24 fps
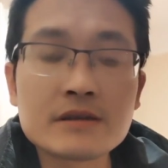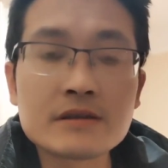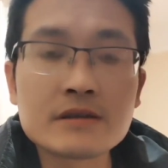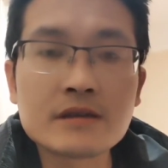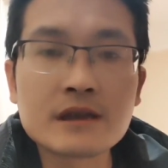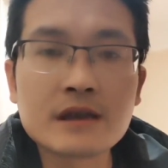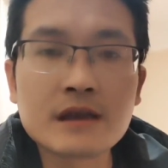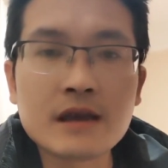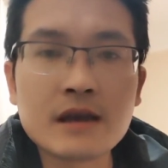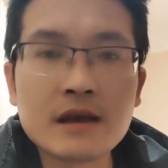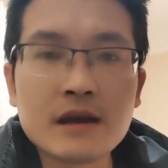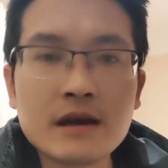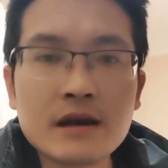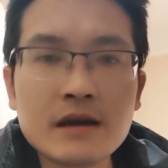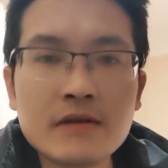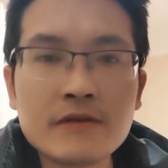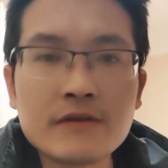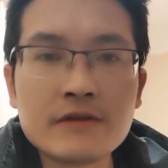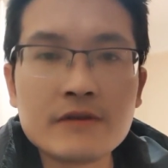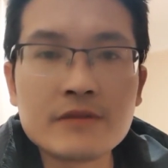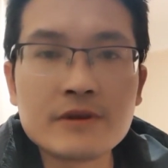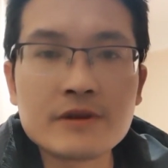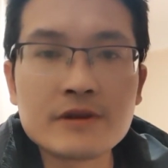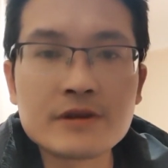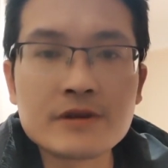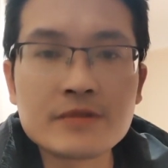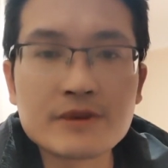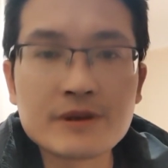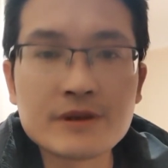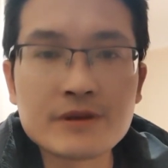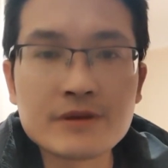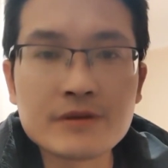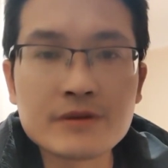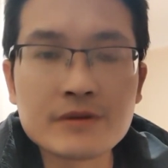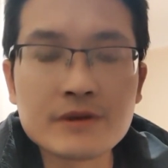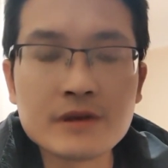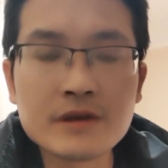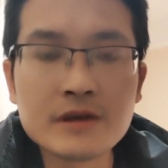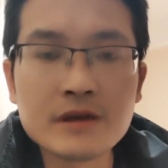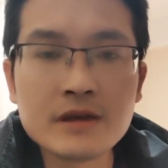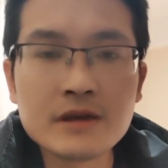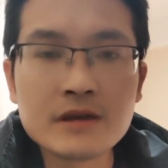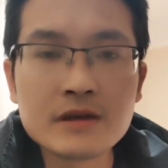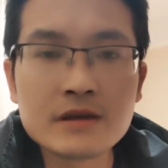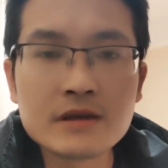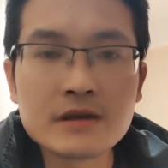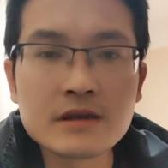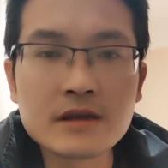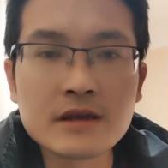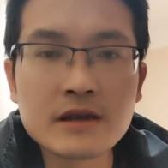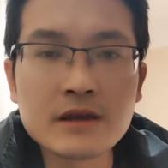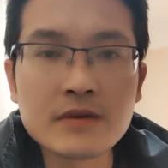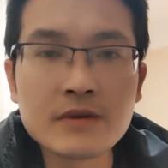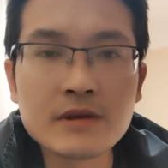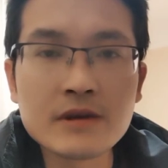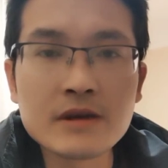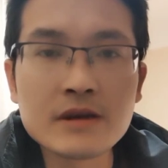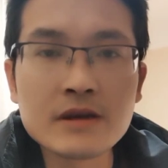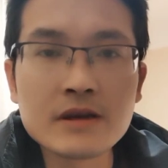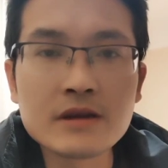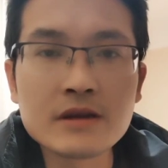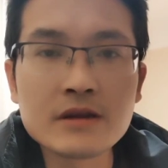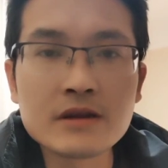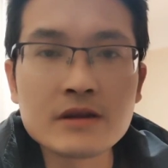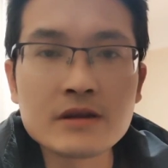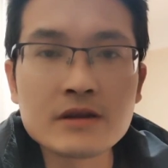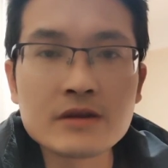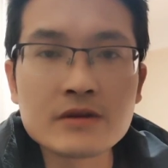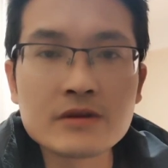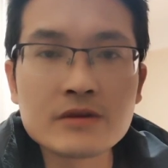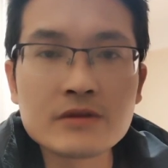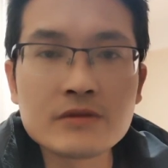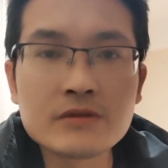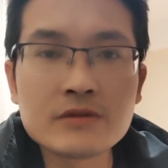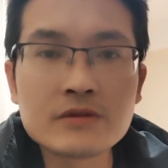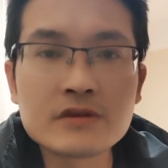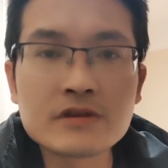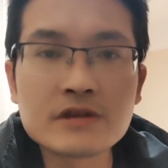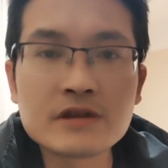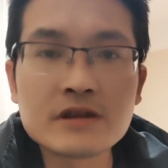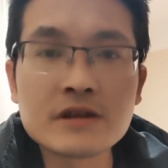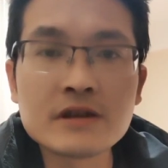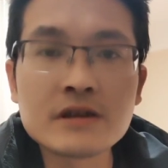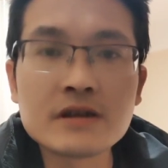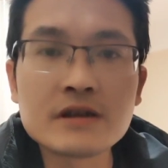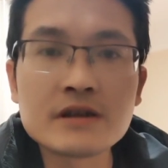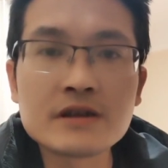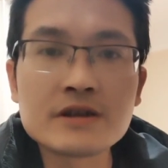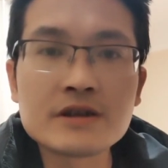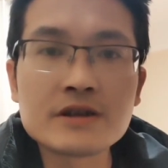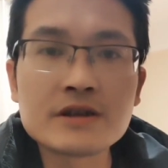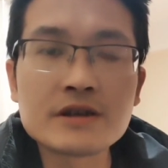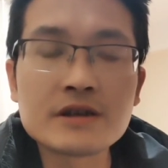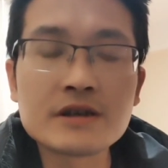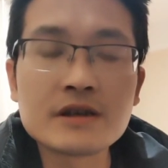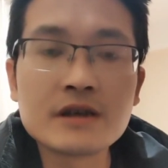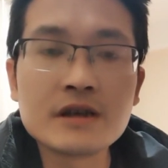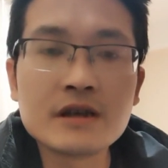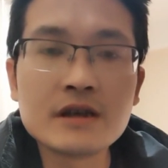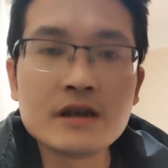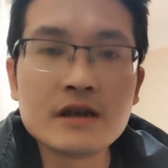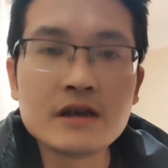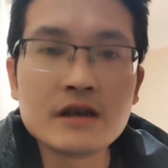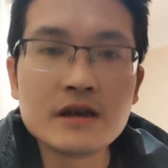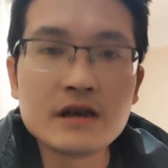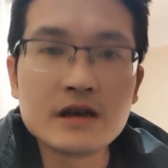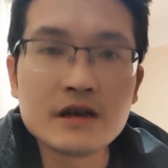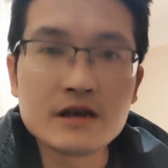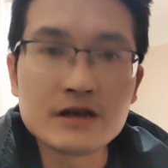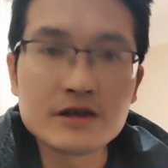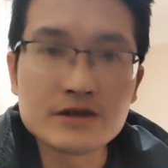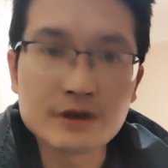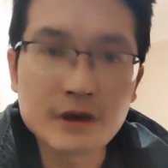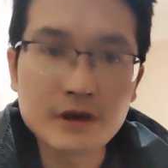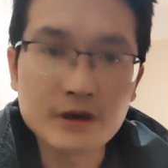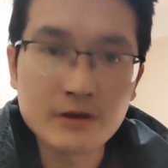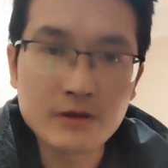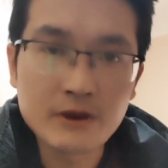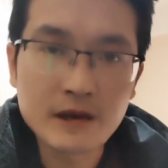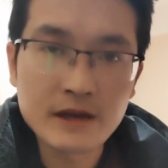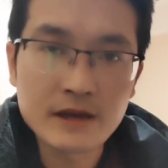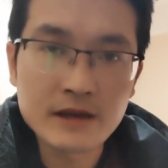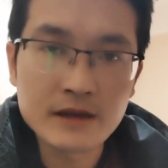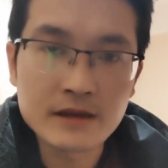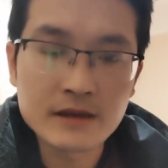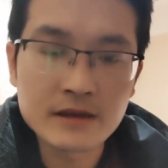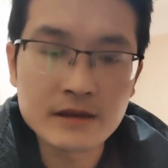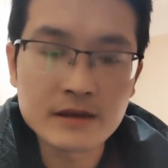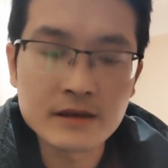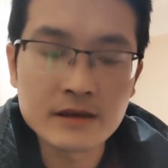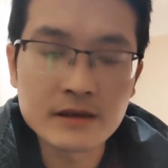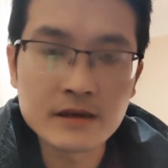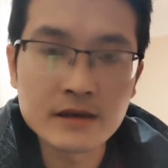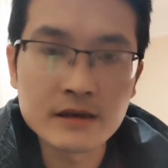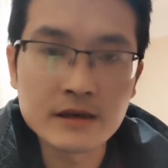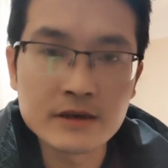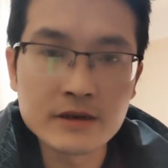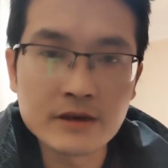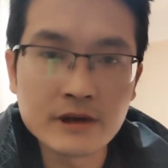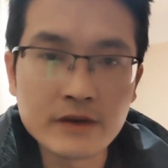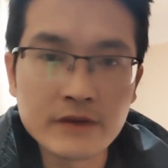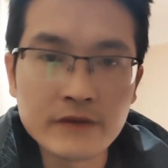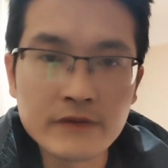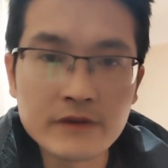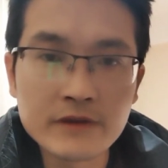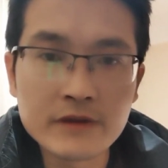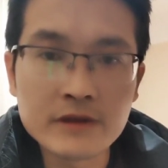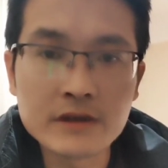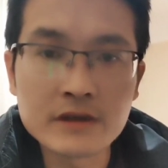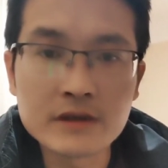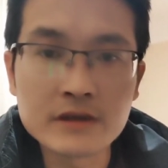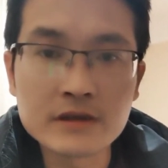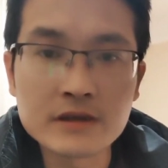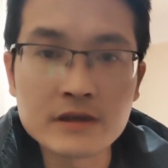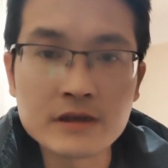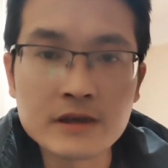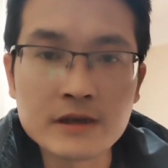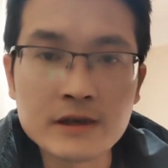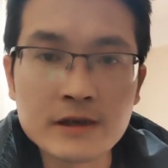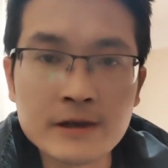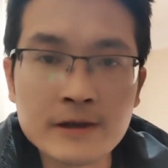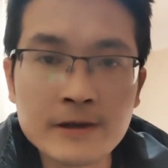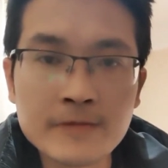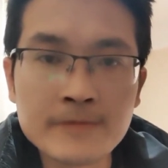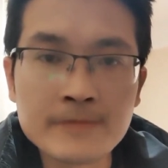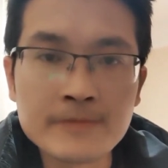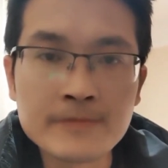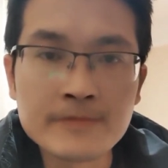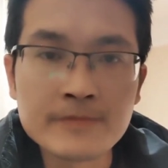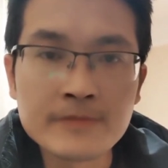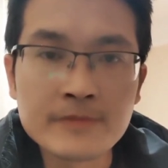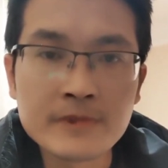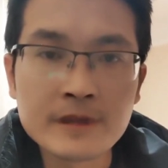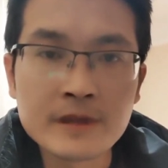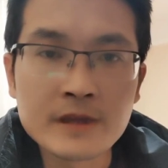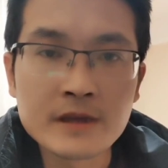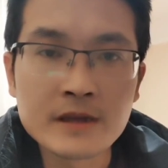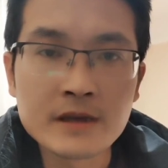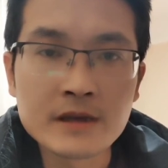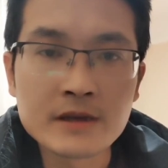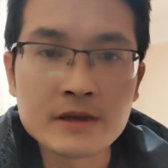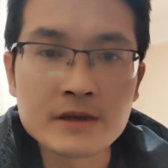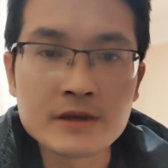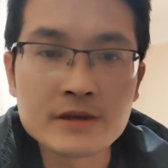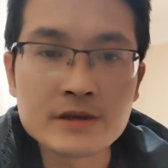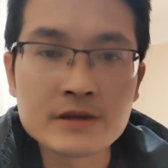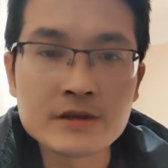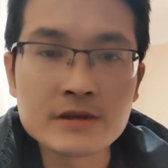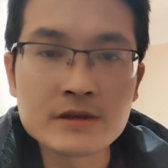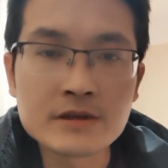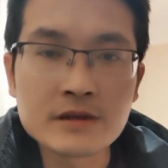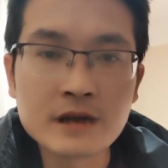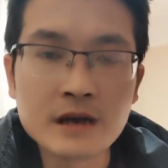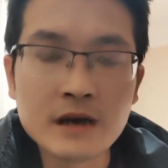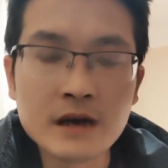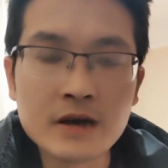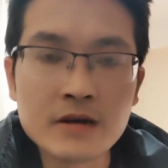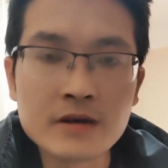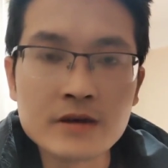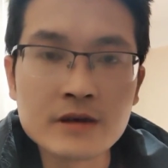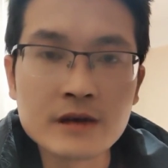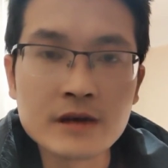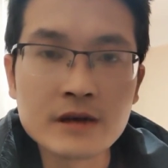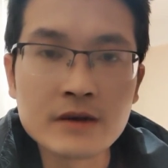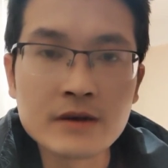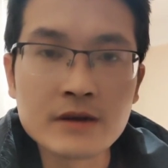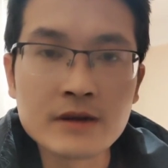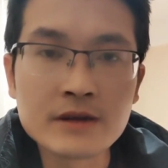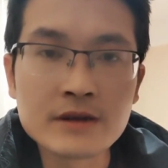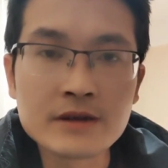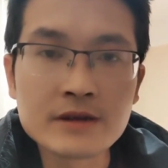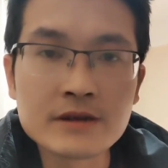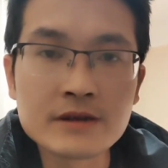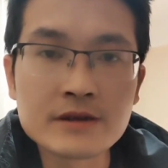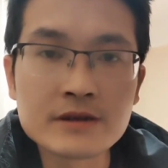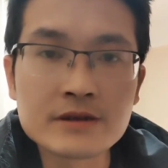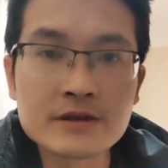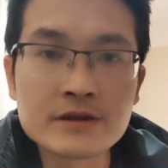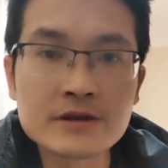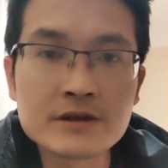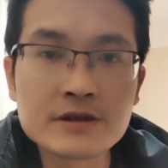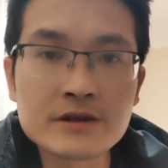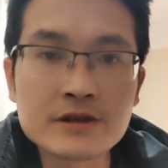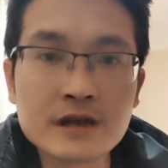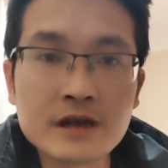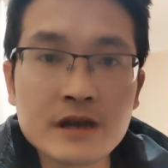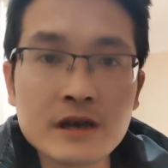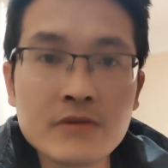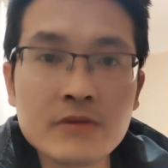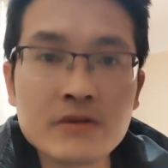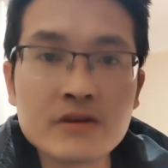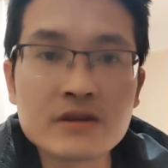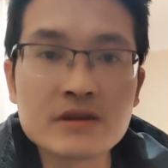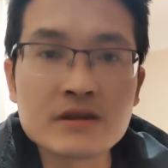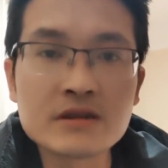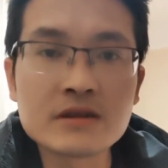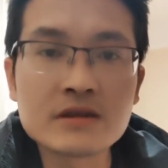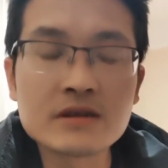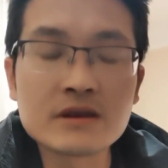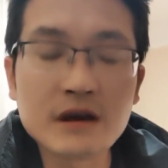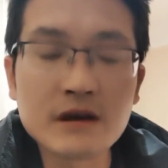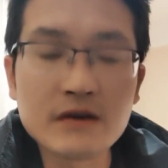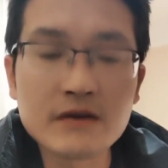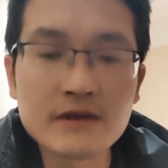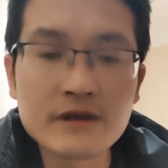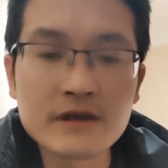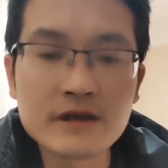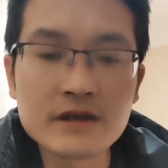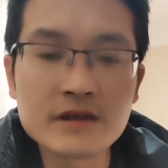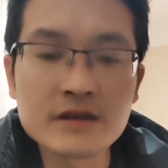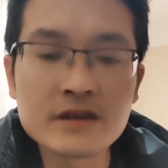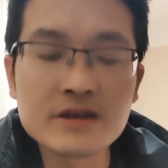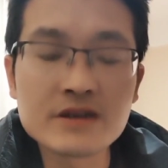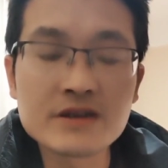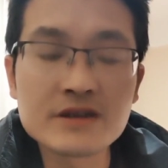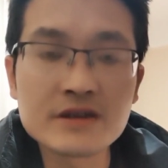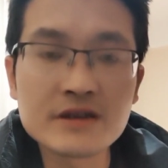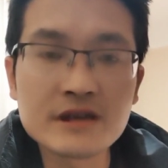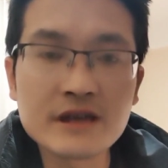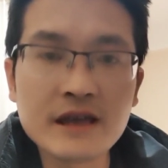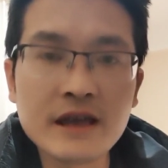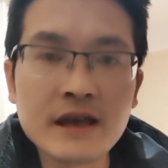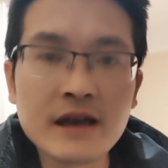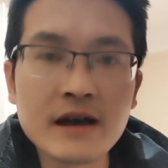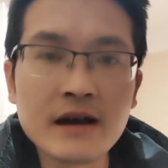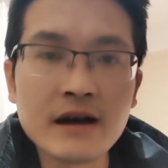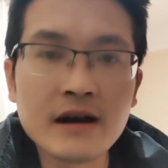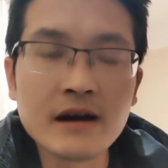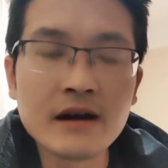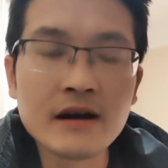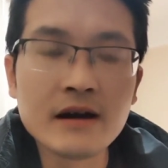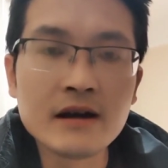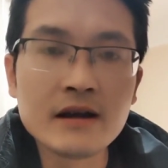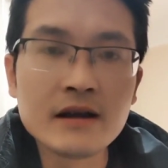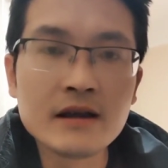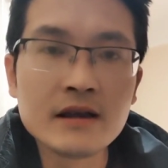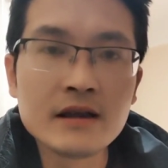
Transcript: 四天了啊，封闭式培训。这几天我也抽空整理了一些呃相关的这个养蜂的一些呃知识啊，相关的一些知识，结合我自己养蜂的一些经验啊，